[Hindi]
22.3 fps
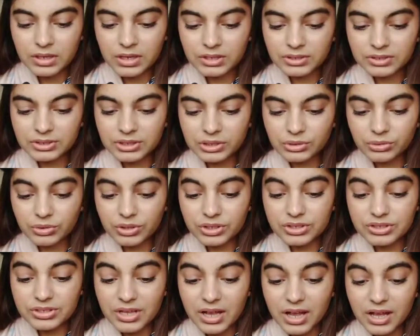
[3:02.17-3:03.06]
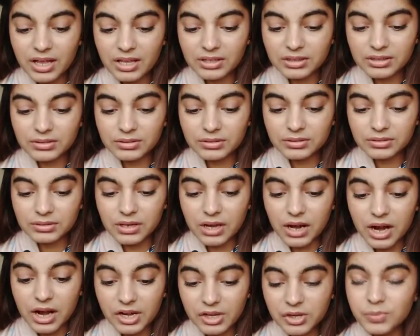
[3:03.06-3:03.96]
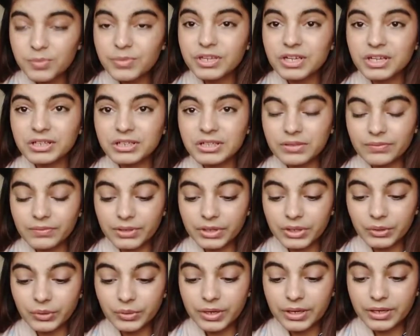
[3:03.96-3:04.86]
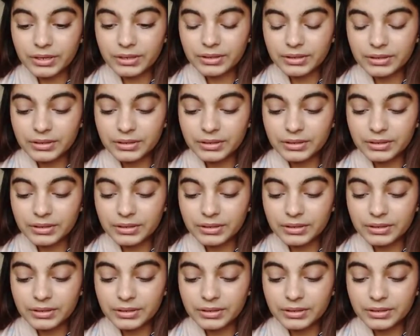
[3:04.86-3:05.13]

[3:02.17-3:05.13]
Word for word: अच्छा तो ये सात आठ मिनट की वीडियो है